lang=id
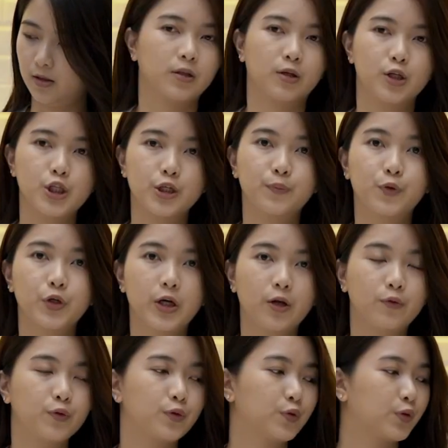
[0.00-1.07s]
Terus
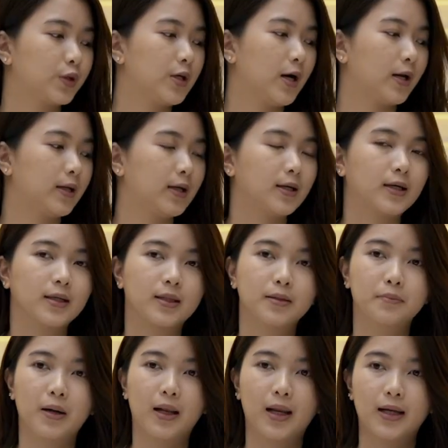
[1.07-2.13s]
kemudian untuk dari
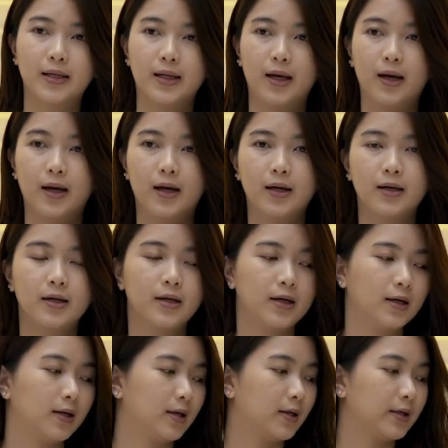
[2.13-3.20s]
ketebalannya
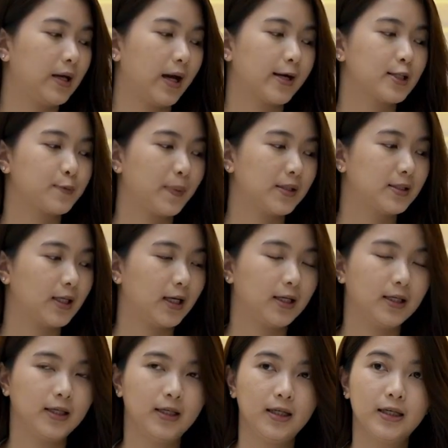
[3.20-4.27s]
uh, yang SPC
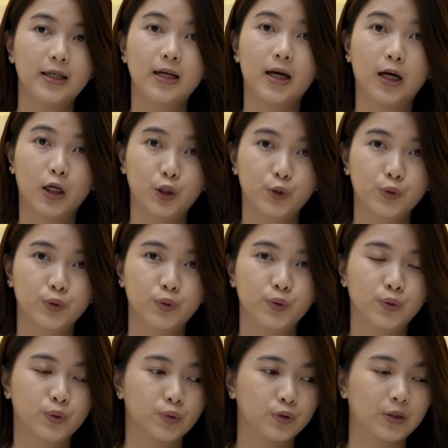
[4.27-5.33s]
ini, ini yang
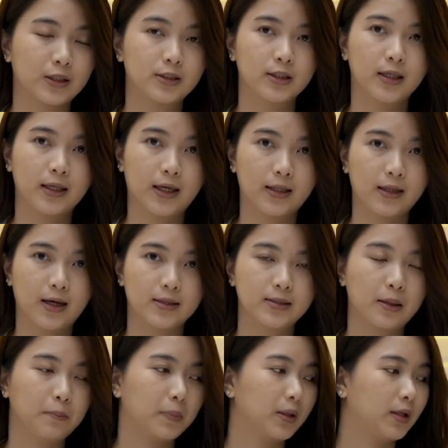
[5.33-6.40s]
aku kasih lihat ya
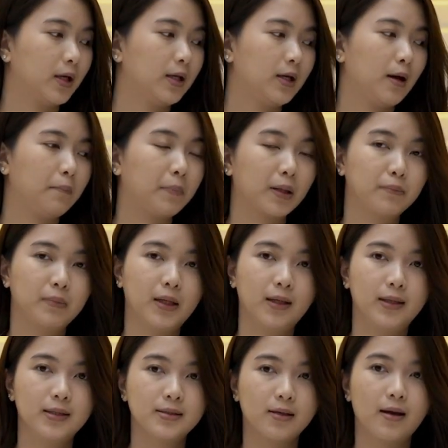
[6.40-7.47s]
sampelnya ini yang 4
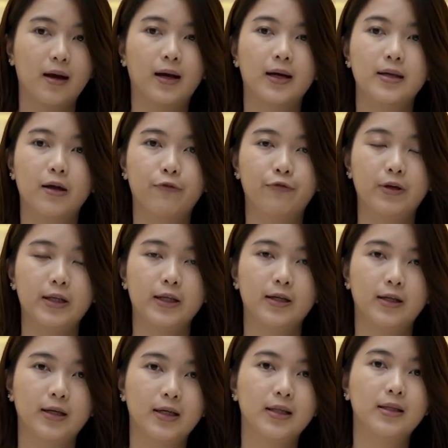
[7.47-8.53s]
mili, sedangkan yang
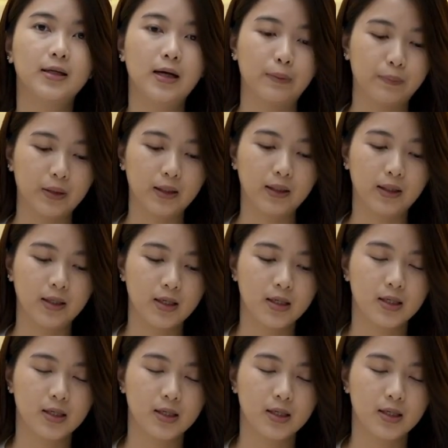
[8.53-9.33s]
vinil ini 3 mili.